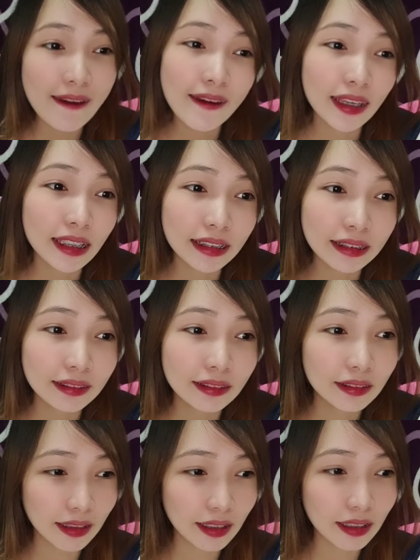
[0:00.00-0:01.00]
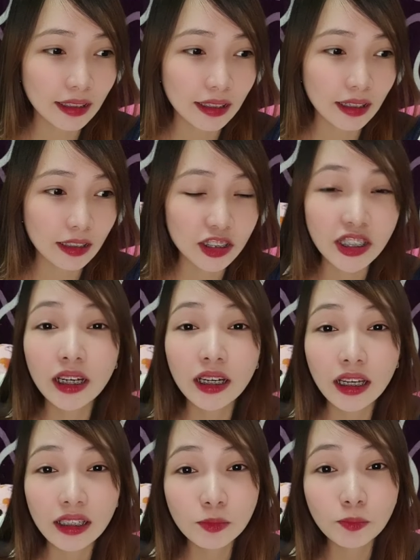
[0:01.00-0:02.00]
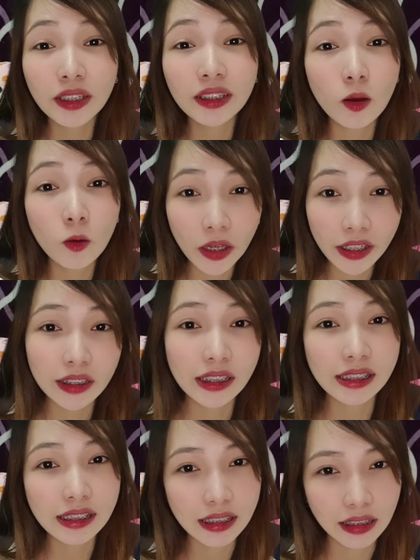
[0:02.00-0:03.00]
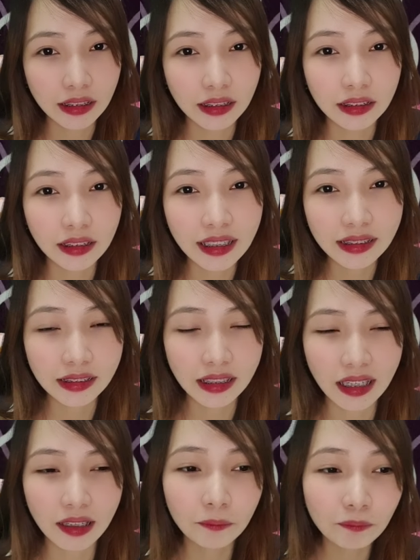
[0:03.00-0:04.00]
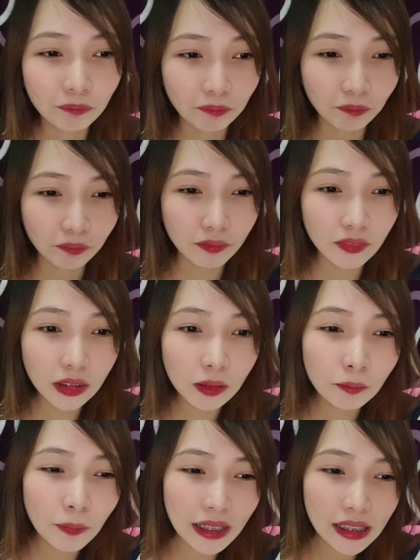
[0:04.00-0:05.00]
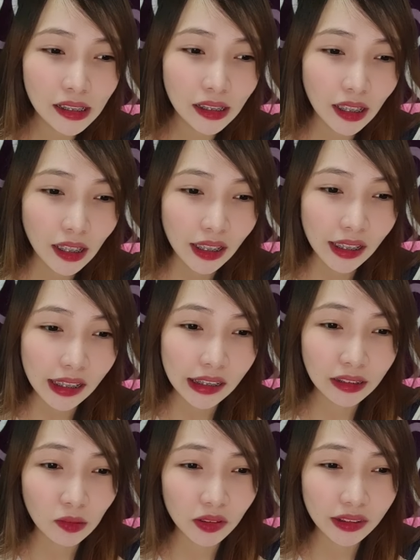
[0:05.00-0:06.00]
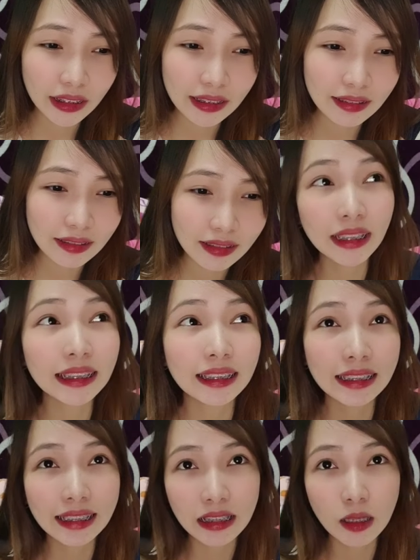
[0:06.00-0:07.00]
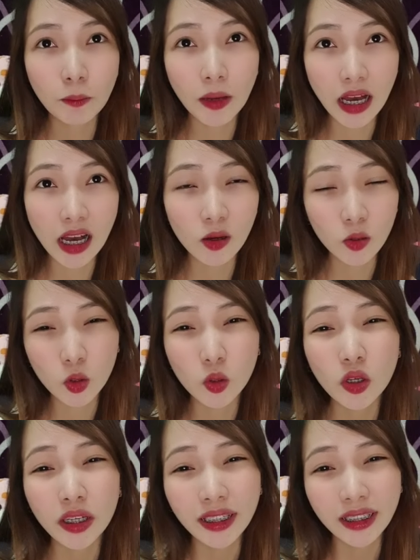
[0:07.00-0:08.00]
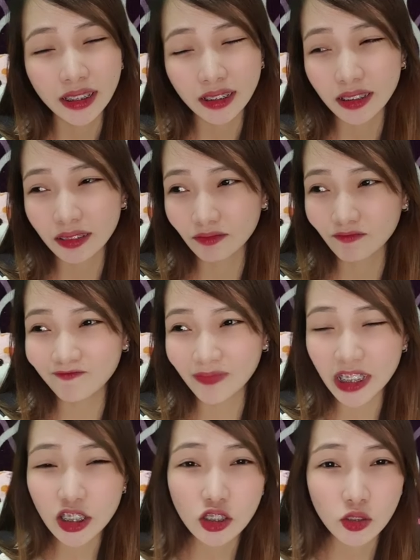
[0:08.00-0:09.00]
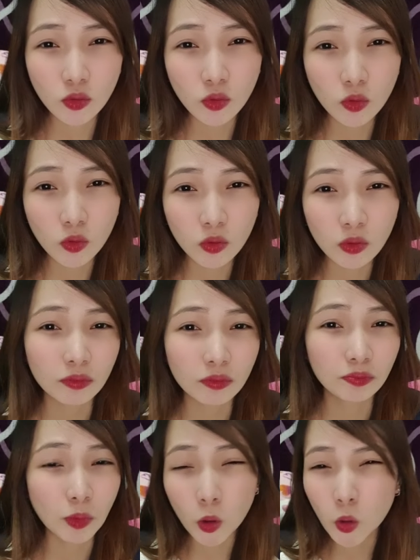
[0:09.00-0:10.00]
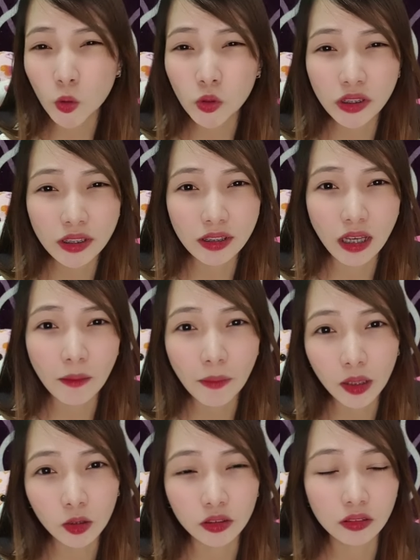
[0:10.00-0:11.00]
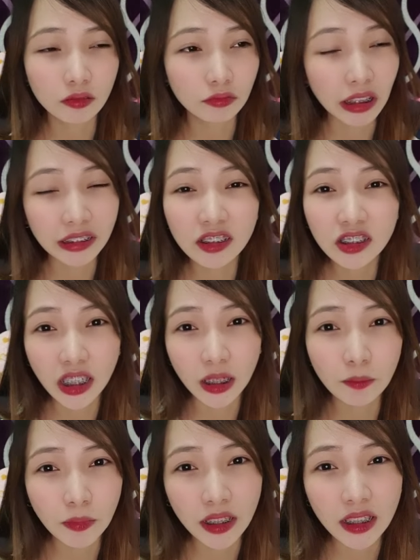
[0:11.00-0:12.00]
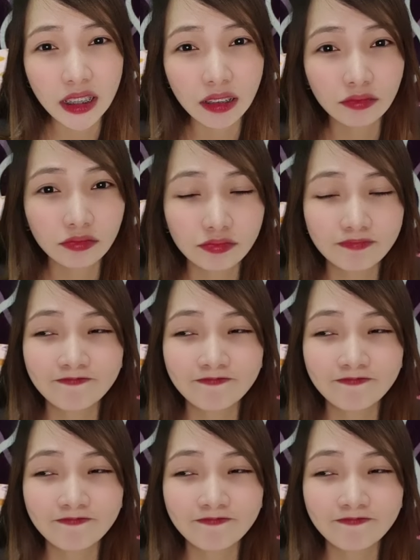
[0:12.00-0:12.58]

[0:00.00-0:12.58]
and uh, share and spread awareness na din. Kasi parang nowadays may nakikita pa akong issue, post about body shaming